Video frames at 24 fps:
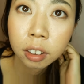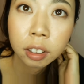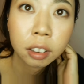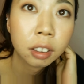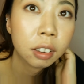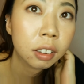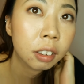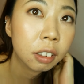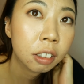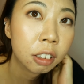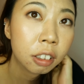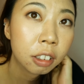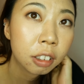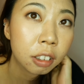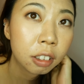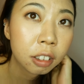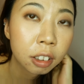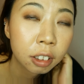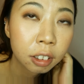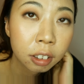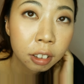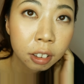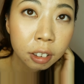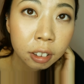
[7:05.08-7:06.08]
个
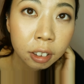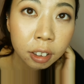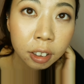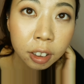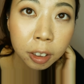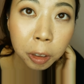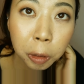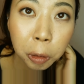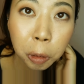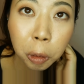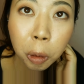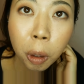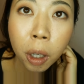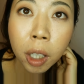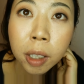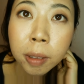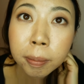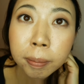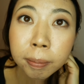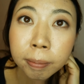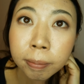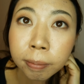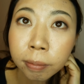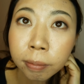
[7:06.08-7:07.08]
整个的情况。